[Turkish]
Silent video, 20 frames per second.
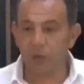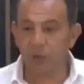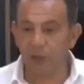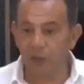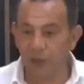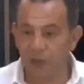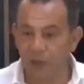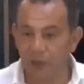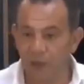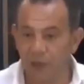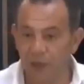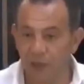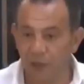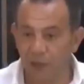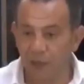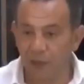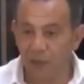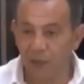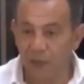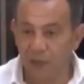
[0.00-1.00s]
Türk
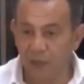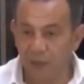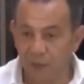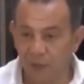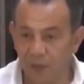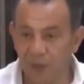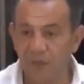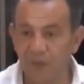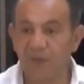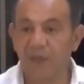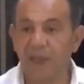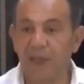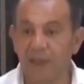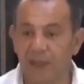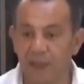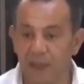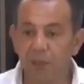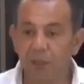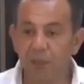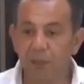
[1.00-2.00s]
milletinin bir
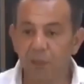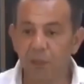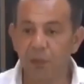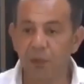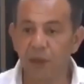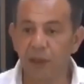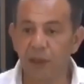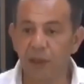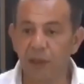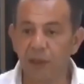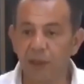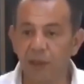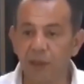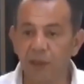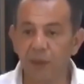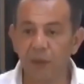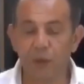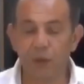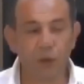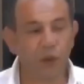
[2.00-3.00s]
ferdi.
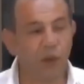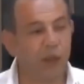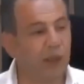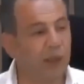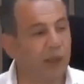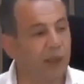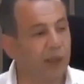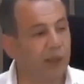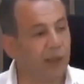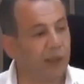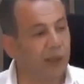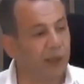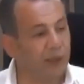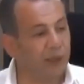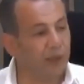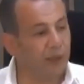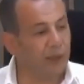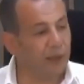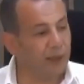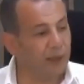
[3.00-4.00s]
Burada jöleli
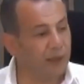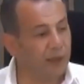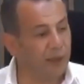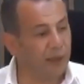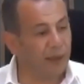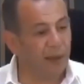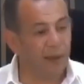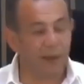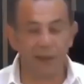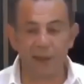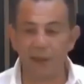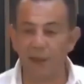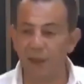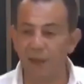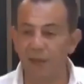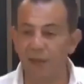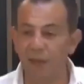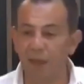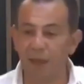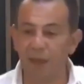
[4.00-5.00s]
iri
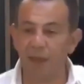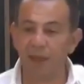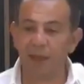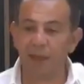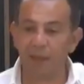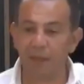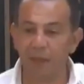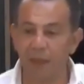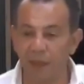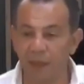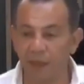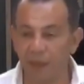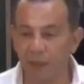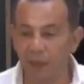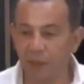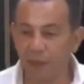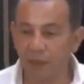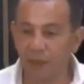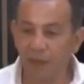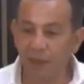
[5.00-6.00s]
kıyım adamlar
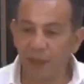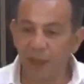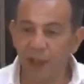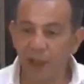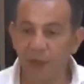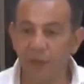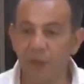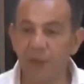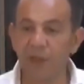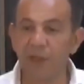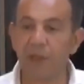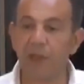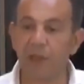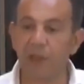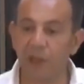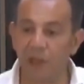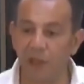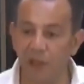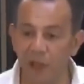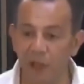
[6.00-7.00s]
hiçbir
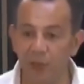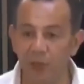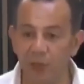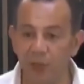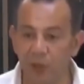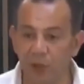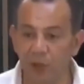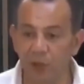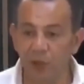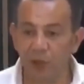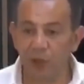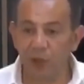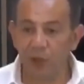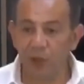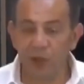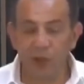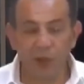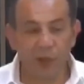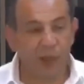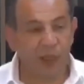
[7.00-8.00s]
işte çalışmıyor.
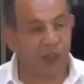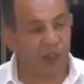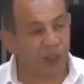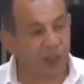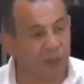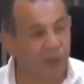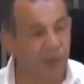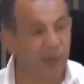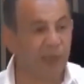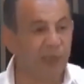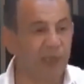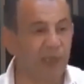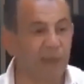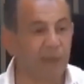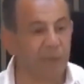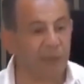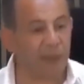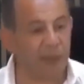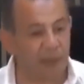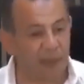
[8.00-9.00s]
Akşama
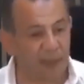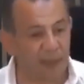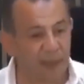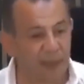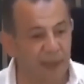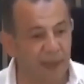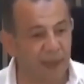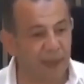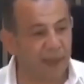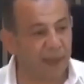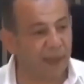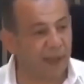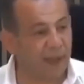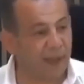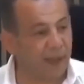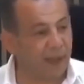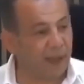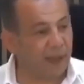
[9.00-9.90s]
kadar parktalar.